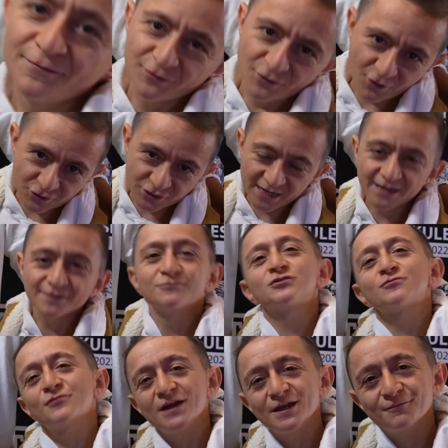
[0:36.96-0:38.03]
29
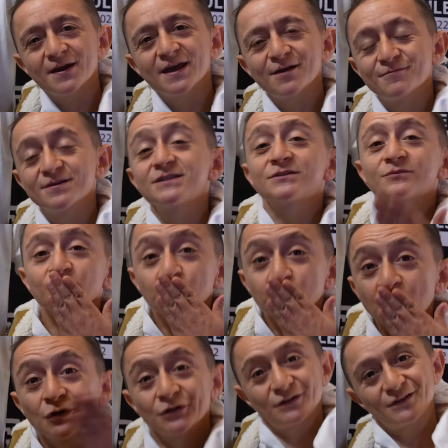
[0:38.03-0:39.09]
Ekim Cumhuriyet Bayramınız
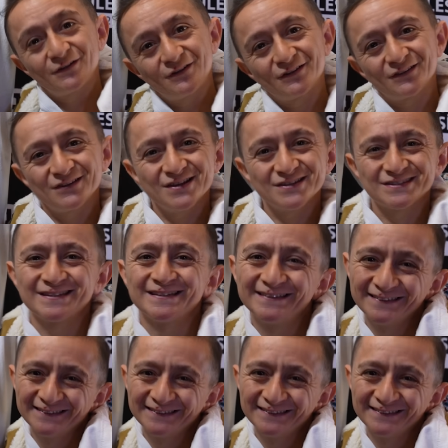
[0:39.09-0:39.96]
kutlu olsun.